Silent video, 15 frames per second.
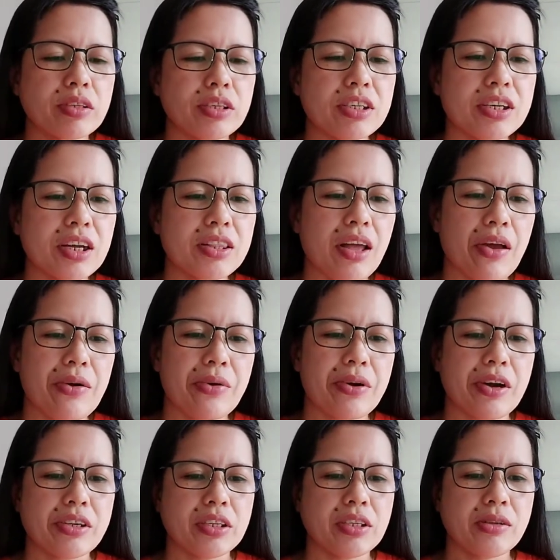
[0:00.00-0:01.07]
Chika tayo
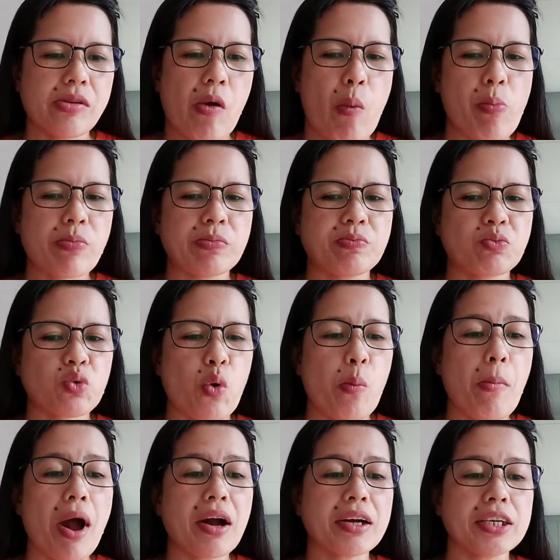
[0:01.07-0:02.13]
guys.
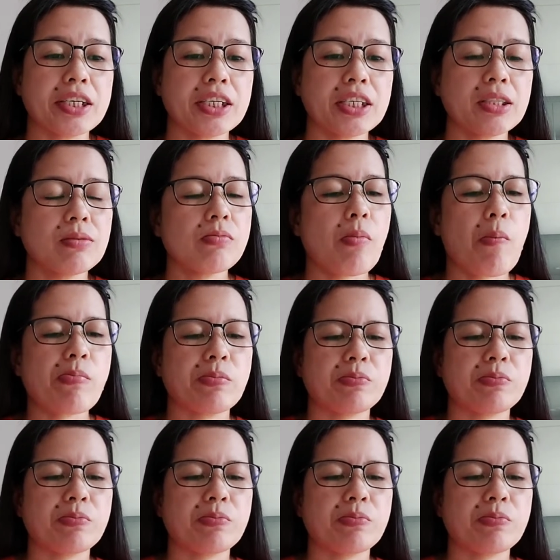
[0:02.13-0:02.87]
Bakit?